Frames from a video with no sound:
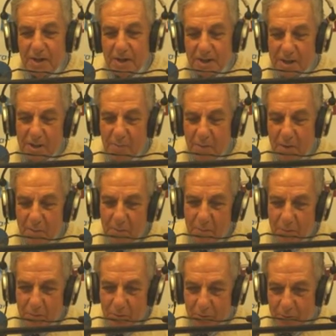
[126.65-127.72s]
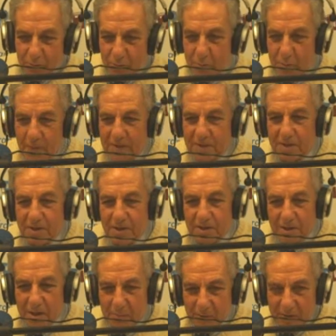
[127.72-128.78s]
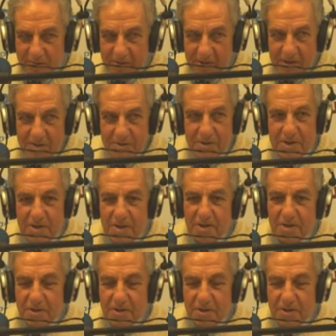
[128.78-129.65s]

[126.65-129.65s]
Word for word: Il était membre euh, du parti Ramgavar,